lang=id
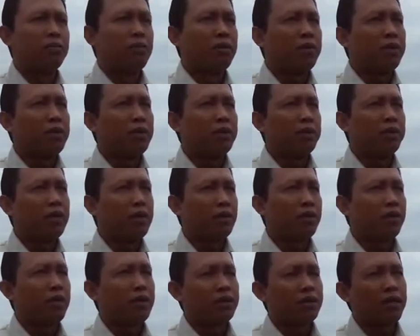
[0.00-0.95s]
memiliki
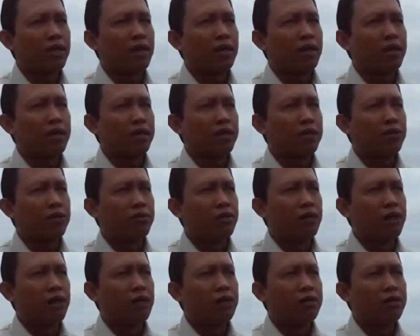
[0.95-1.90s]
jangkauan skala
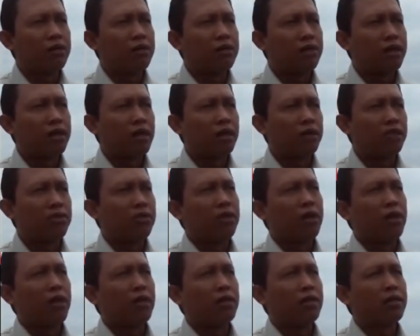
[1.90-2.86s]
regional
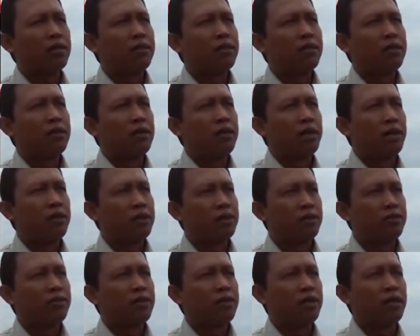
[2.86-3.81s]
internasional
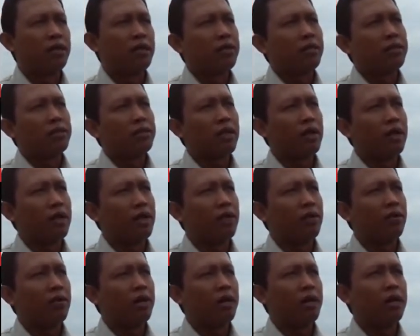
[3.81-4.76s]
ada juga yang skala
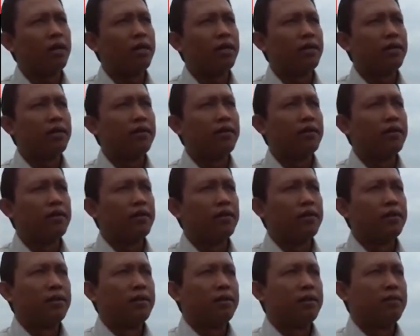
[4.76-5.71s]
lokal dan
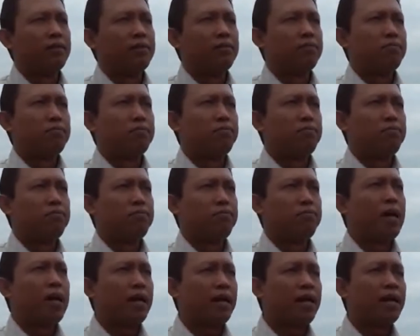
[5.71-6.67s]

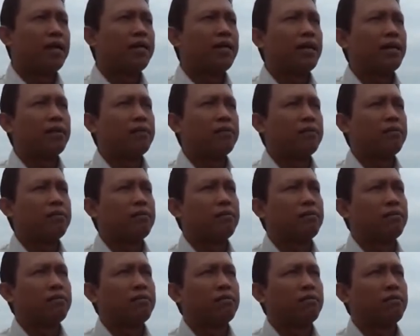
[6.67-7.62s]
barang yang
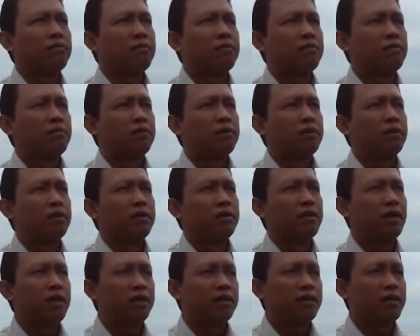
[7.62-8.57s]

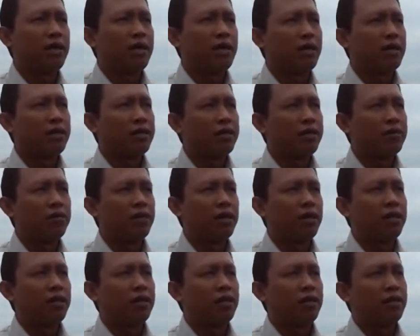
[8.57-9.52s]
dengan skala
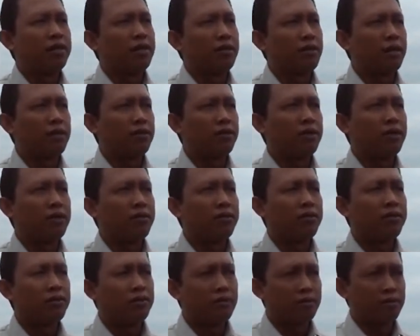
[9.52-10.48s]
regional dan internasional
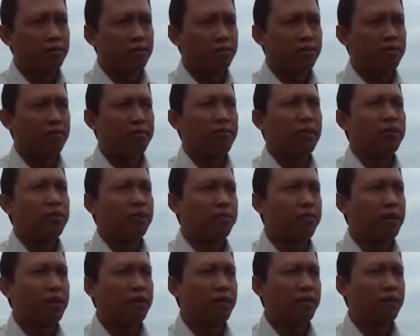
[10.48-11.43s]
itu termasuk
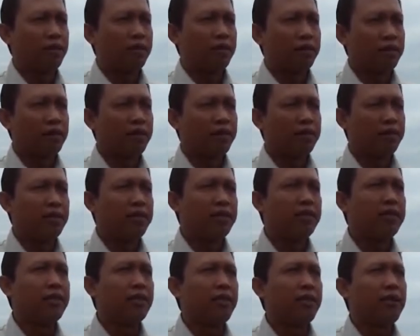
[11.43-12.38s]
bayar tingkat
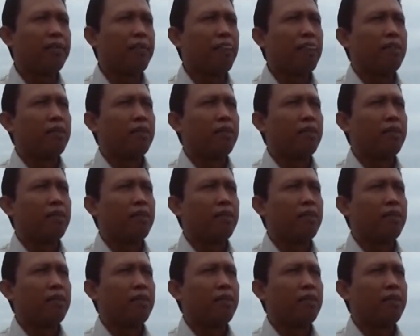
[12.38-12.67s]
tinggi dan